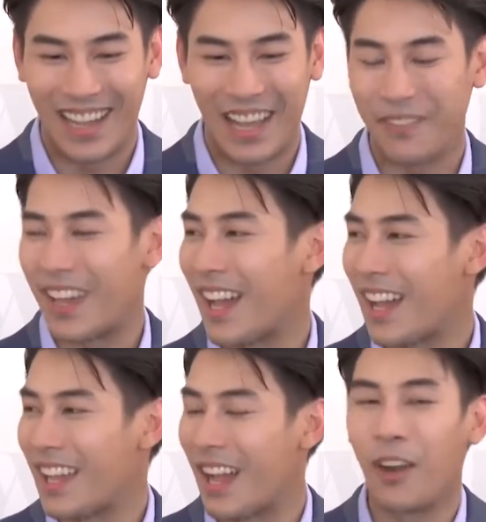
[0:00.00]
อะไรไป
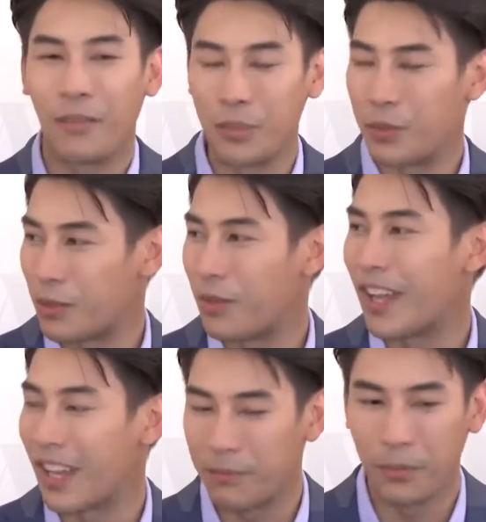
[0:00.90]
ให้อาออฟดูด้ว
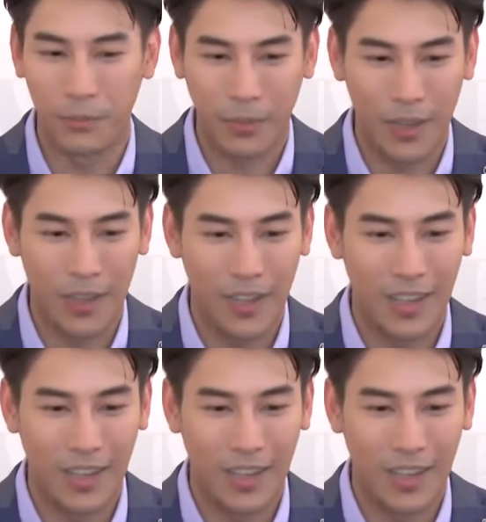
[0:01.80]
ยครับ ผมก็